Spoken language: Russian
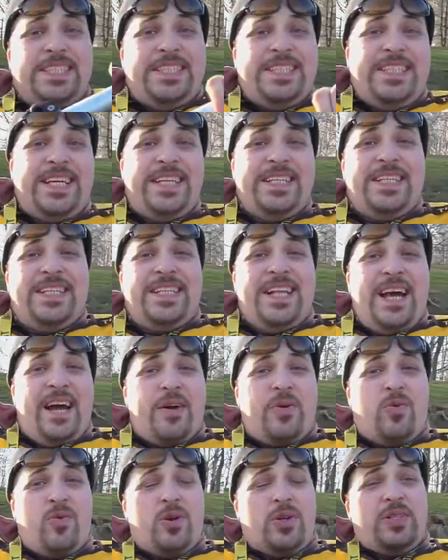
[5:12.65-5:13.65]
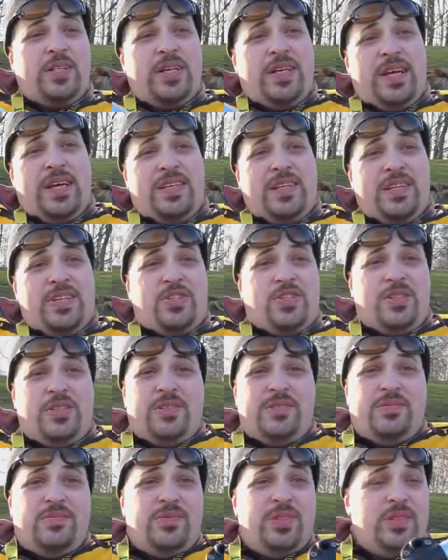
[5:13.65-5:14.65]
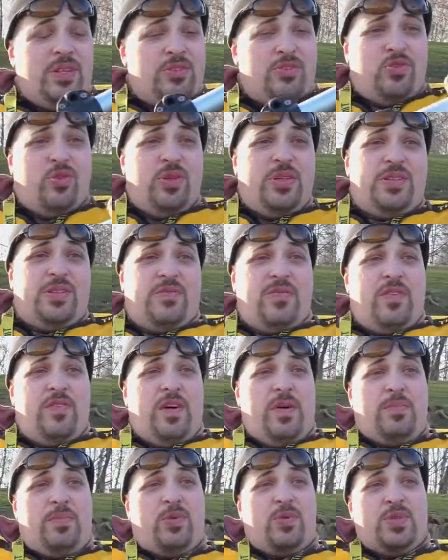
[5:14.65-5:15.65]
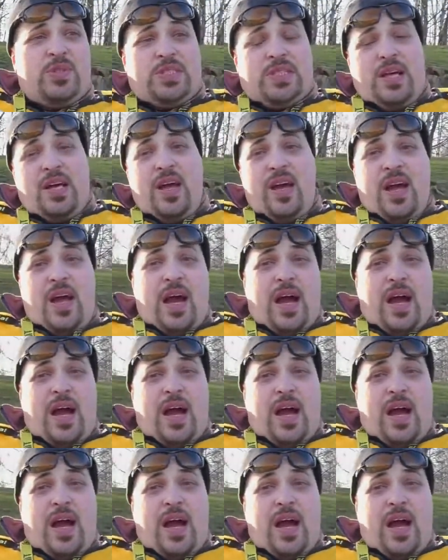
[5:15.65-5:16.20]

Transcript: сидение для аккорда я даже не нашел этого вопроса.